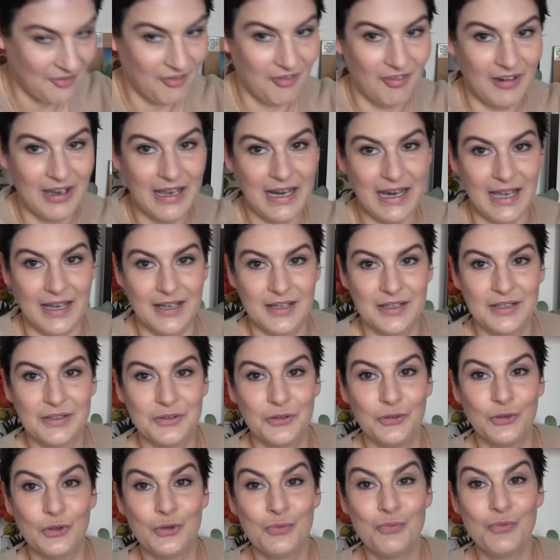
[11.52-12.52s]
Voilà,
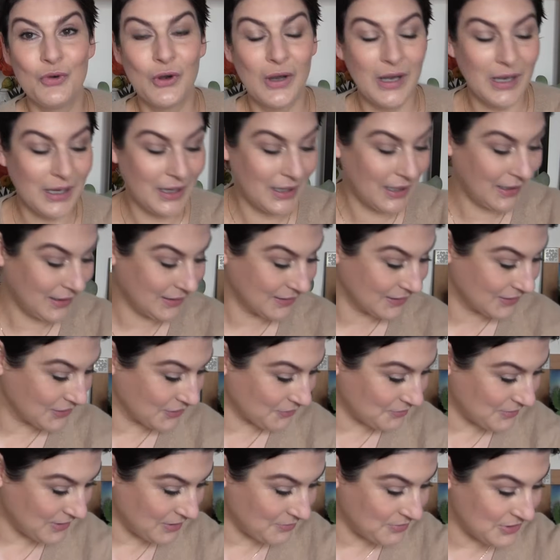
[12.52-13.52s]
deux mois,
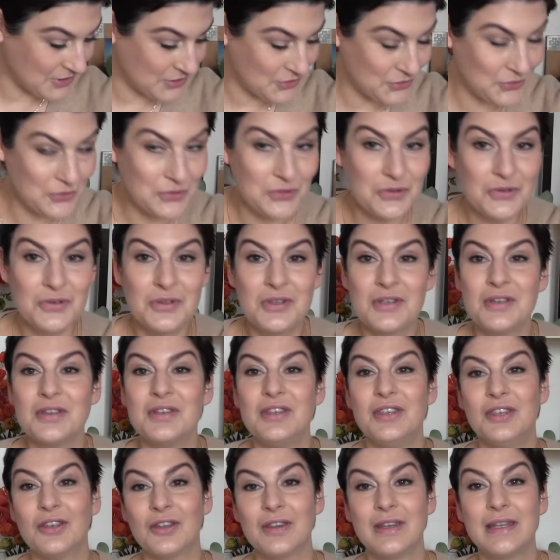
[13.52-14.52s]
comme d'habitude,
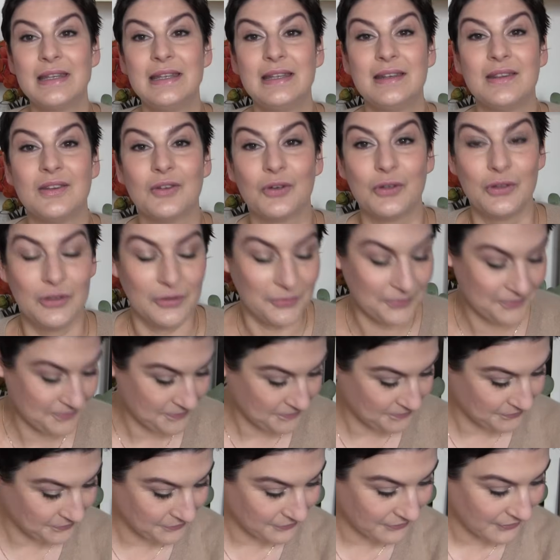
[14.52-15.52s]
il y en a des tonnes.
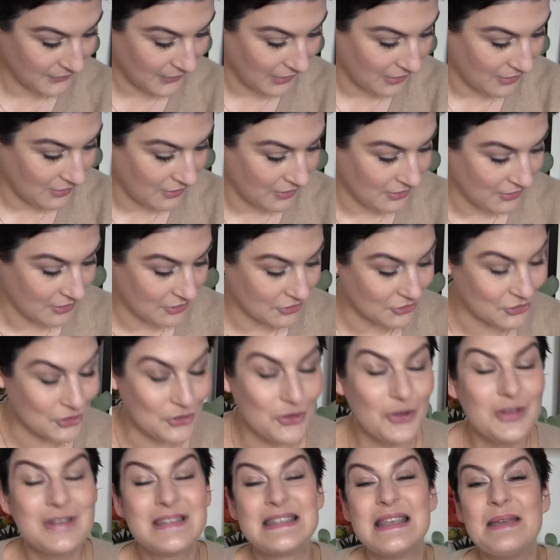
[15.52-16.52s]

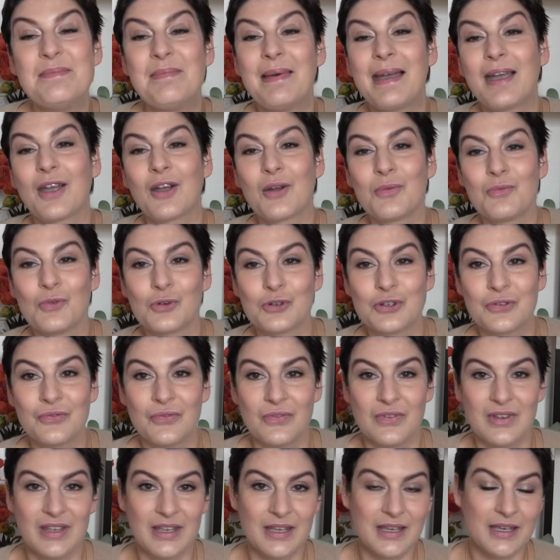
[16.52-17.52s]
Je ne sais pas comment je
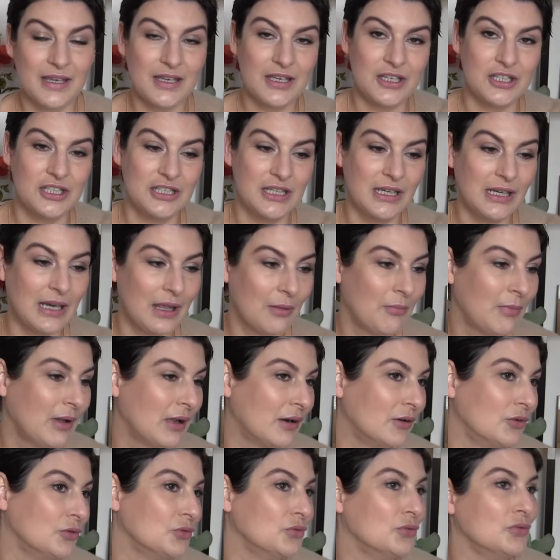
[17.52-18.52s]
fais, j'ai la
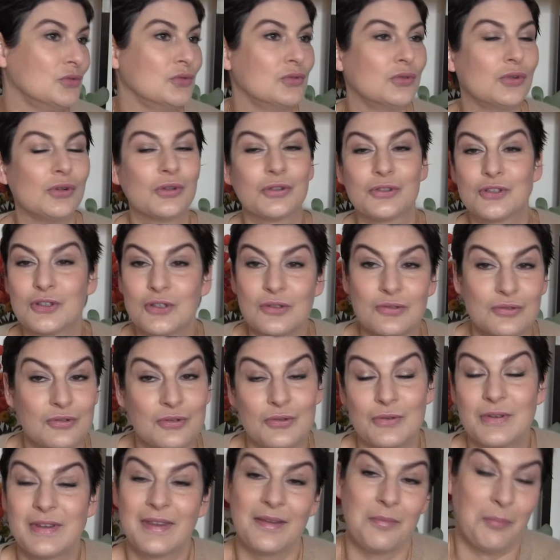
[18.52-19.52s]
main lourde,
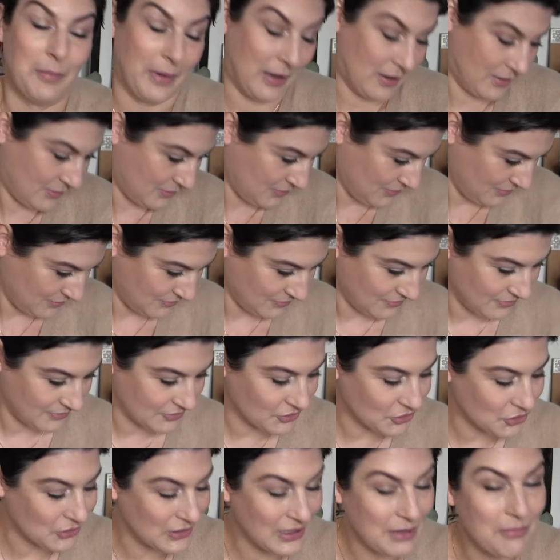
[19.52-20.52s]
je, ne sais pas.
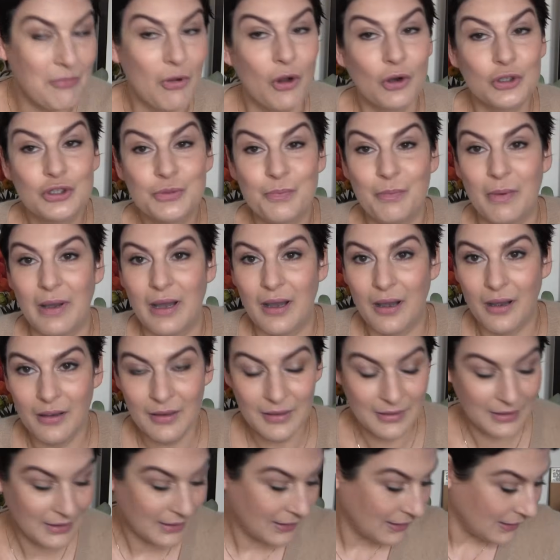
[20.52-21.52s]
Je ne les mange pas.
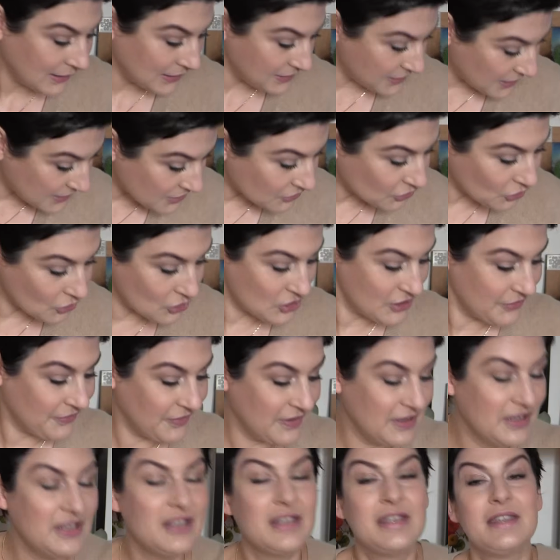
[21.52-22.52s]
Il y a des trucs que j'ai
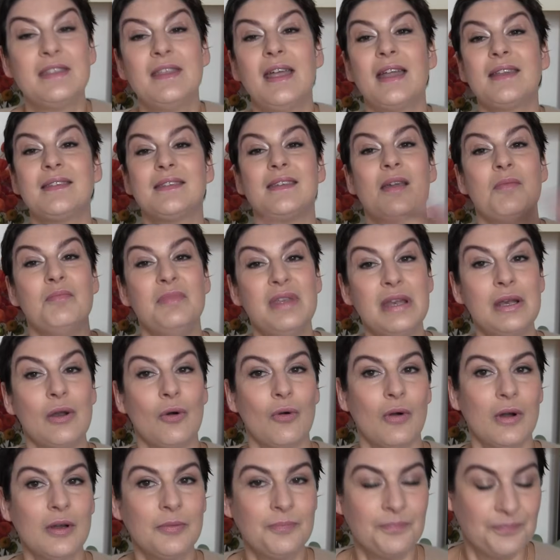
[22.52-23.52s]
finis qui datent il y a mille
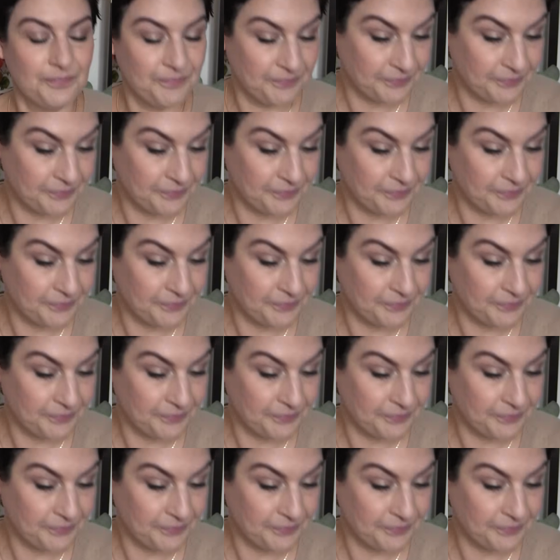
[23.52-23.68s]
ans. Hein.